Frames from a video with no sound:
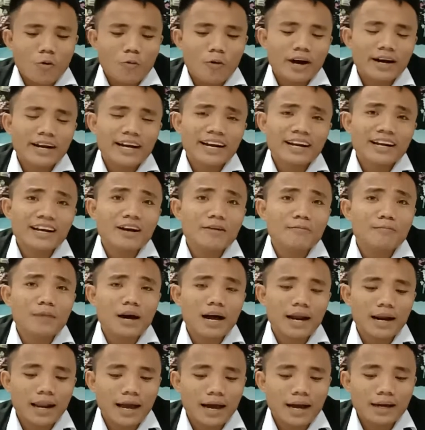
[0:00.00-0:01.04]
Wakil
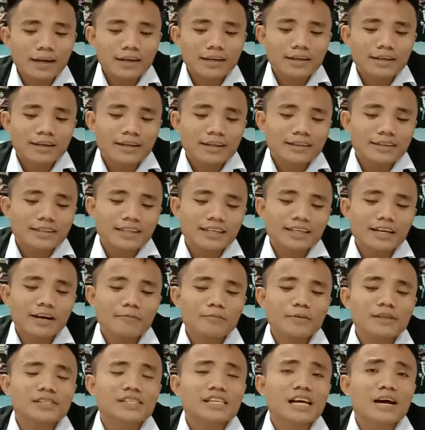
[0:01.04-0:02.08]
gembala
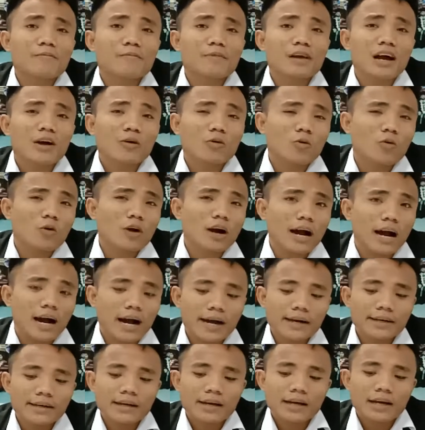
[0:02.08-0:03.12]
tidak bisa
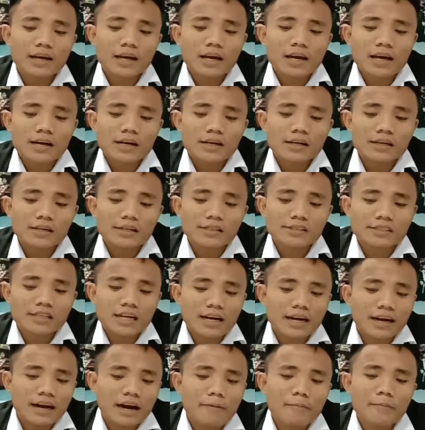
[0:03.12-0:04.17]
melakukan uh,
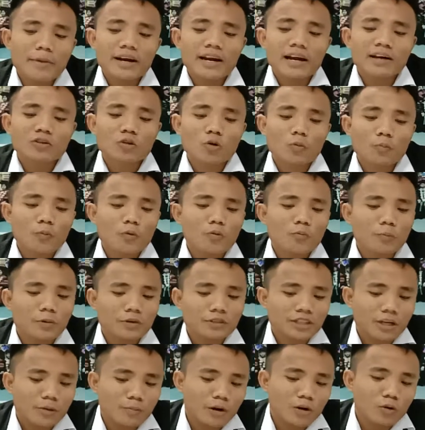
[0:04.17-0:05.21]
sakramen ataupun
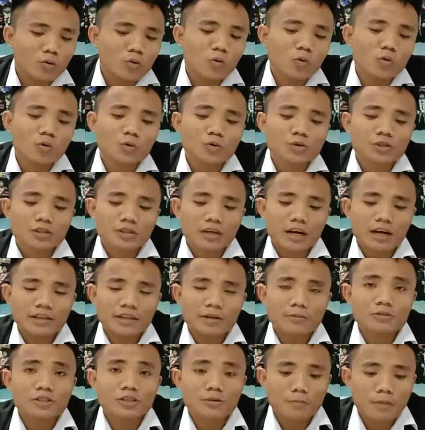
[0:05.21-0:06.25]
perjamuan kudus
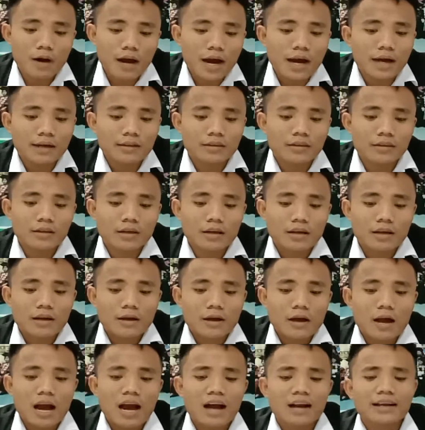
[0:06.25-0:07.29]
terhadap jemaat.
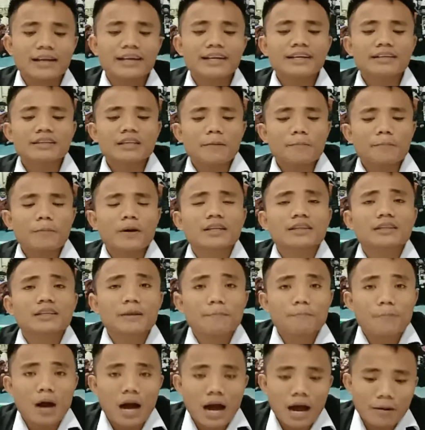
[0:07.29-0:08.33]
Hal ini dapat
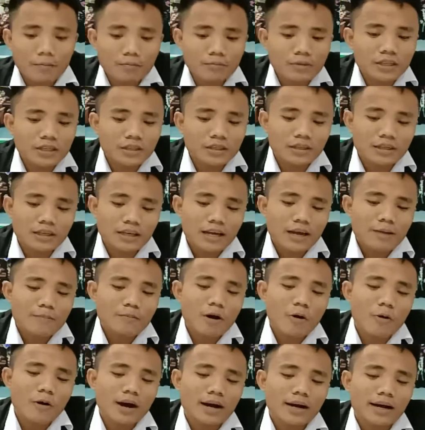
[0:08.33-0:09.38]
dipahami
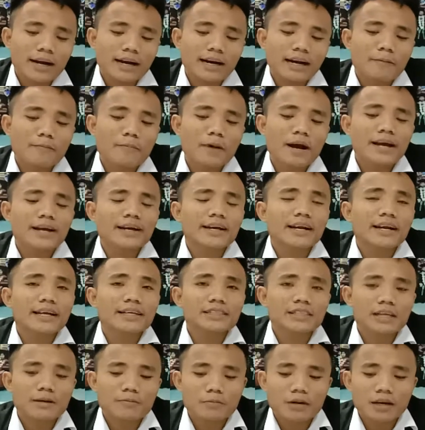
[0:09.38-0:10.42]
bahwa karena banyak
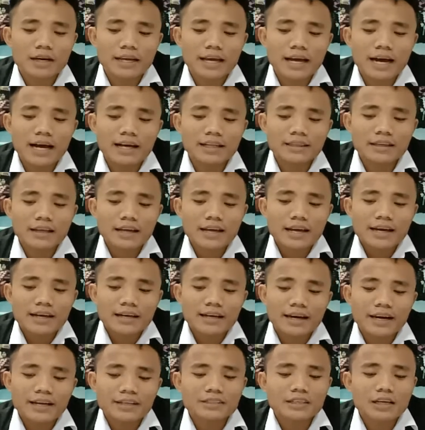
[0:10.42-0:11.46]
gereja melihat
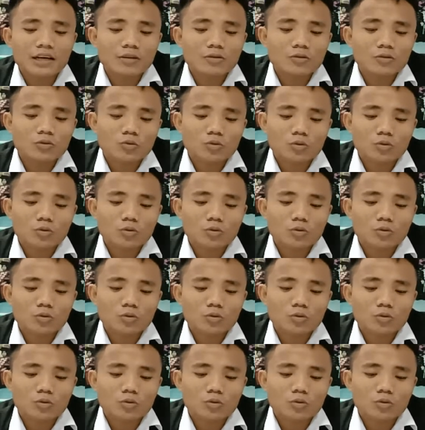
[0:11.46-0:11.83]
gereja